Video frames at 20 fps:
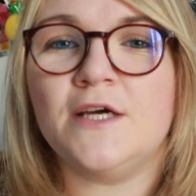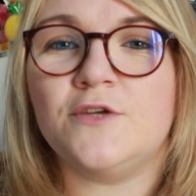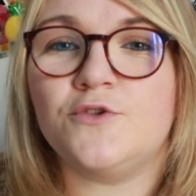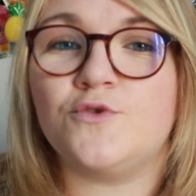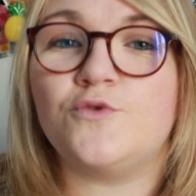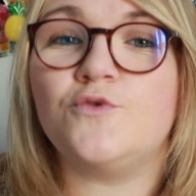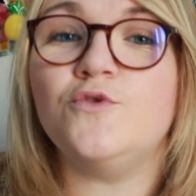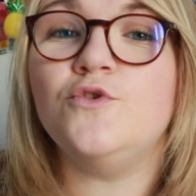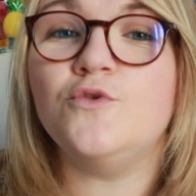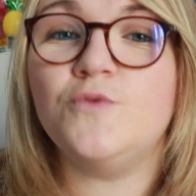
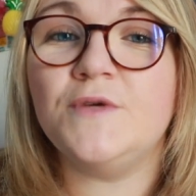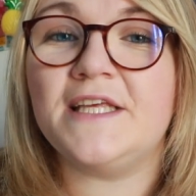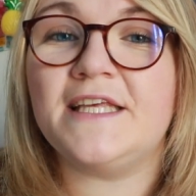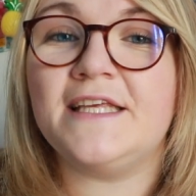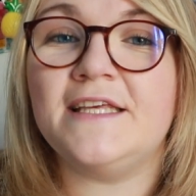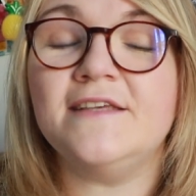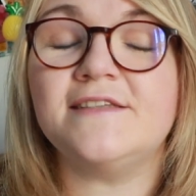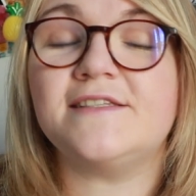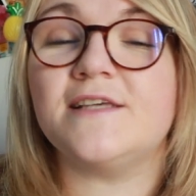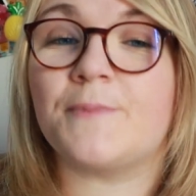Du coup Louis
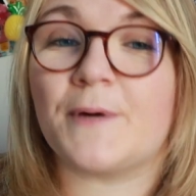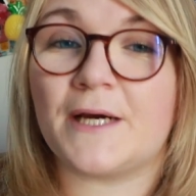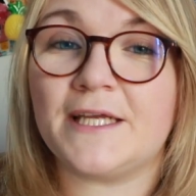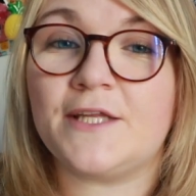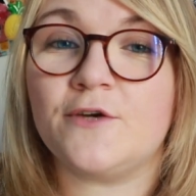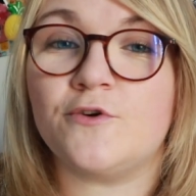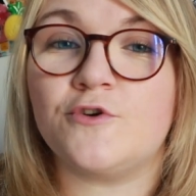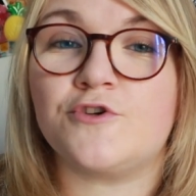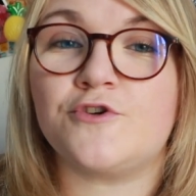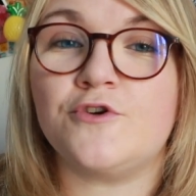Guy s'est
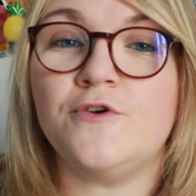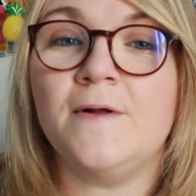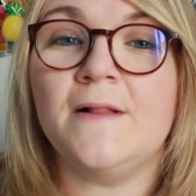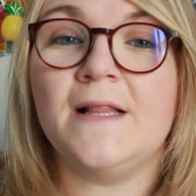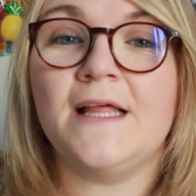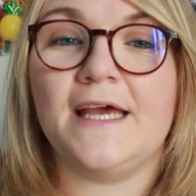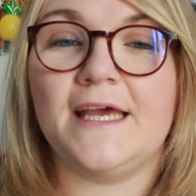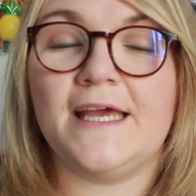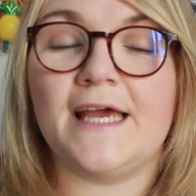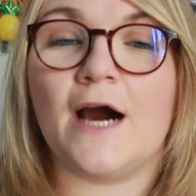prêté au jeu
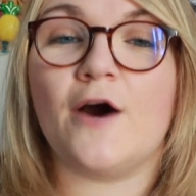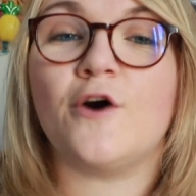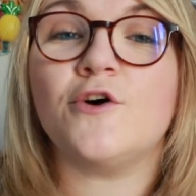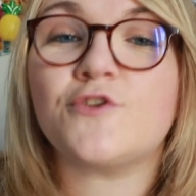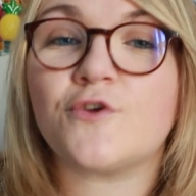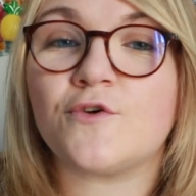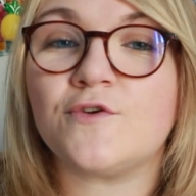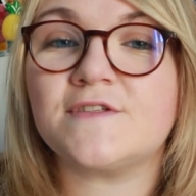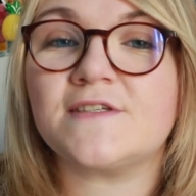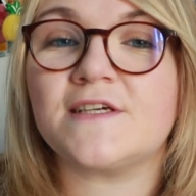et a
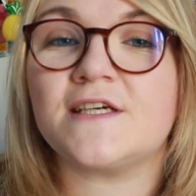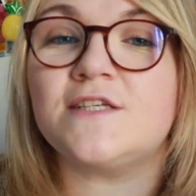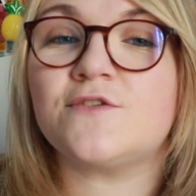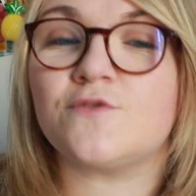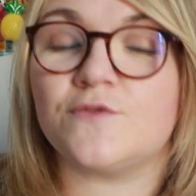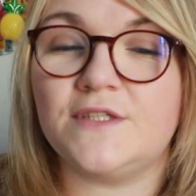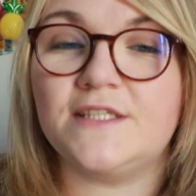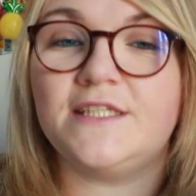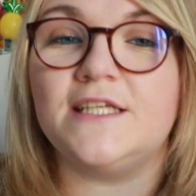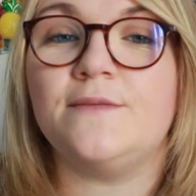retranscrit
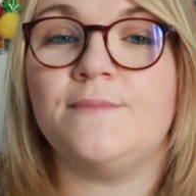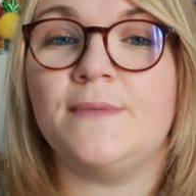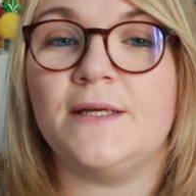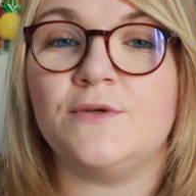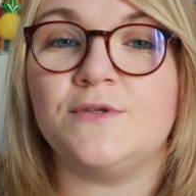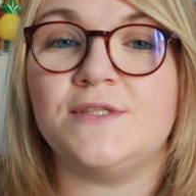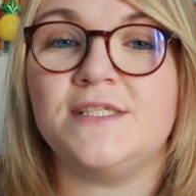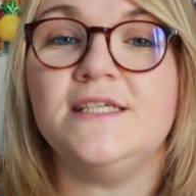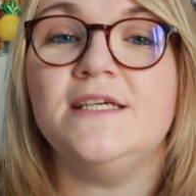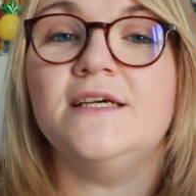son idée de
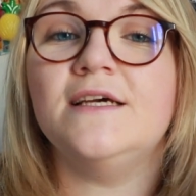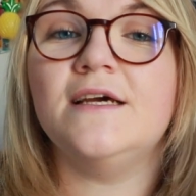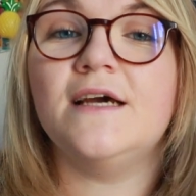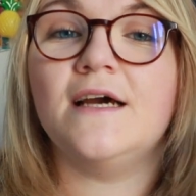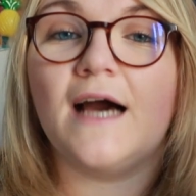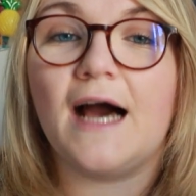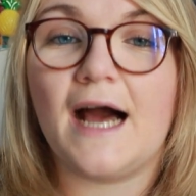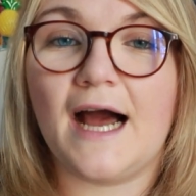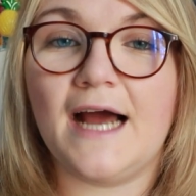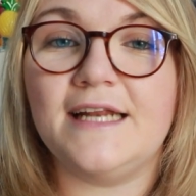mélodie
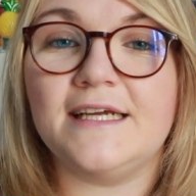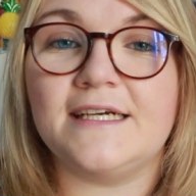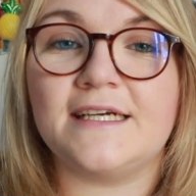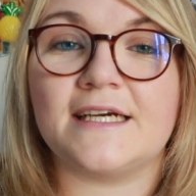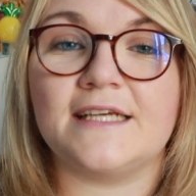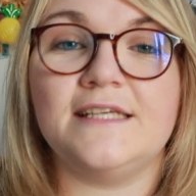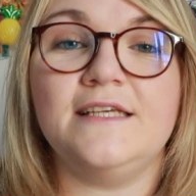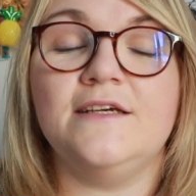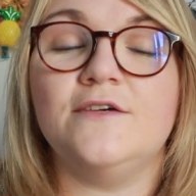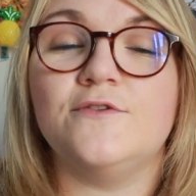à
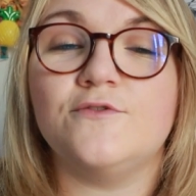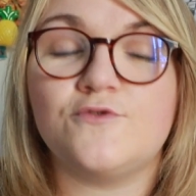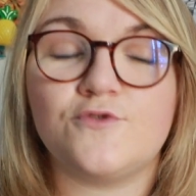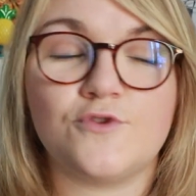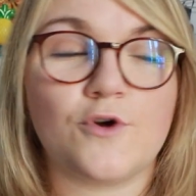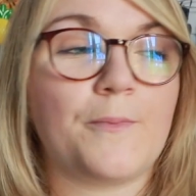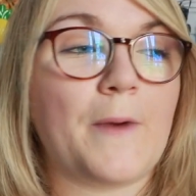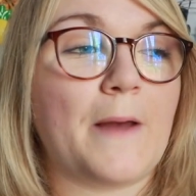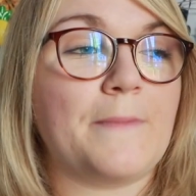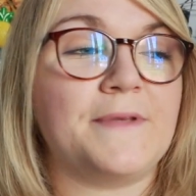l'écrit,
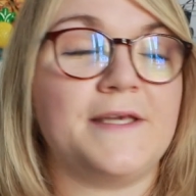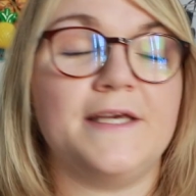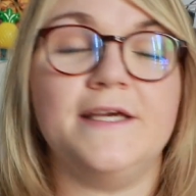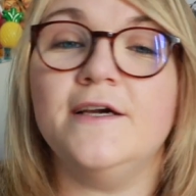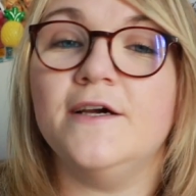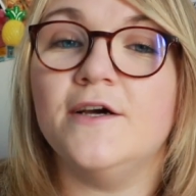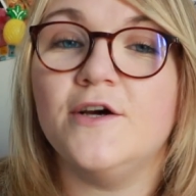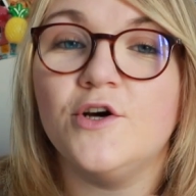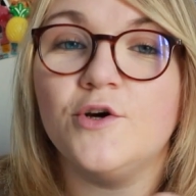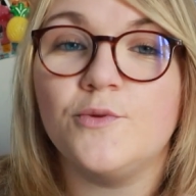sur
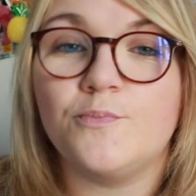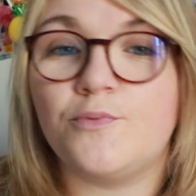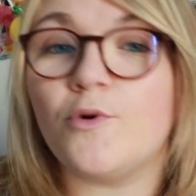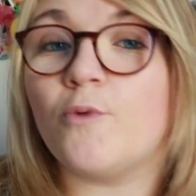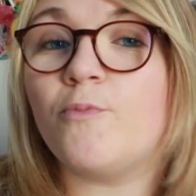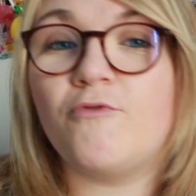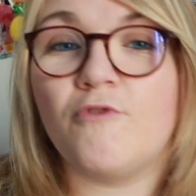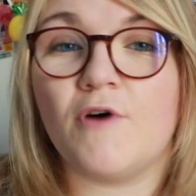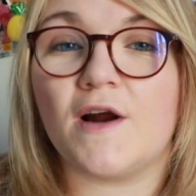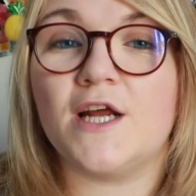papier,
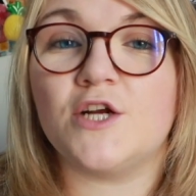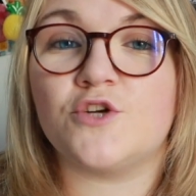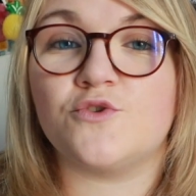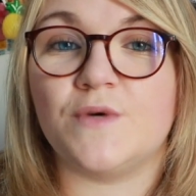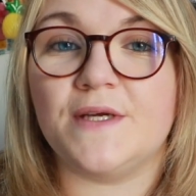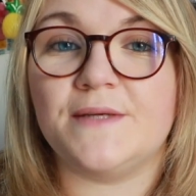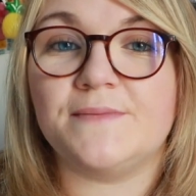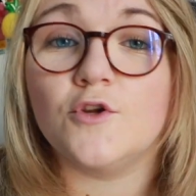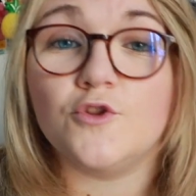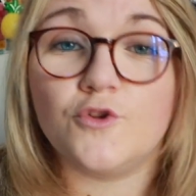pour pouvoir la jouer.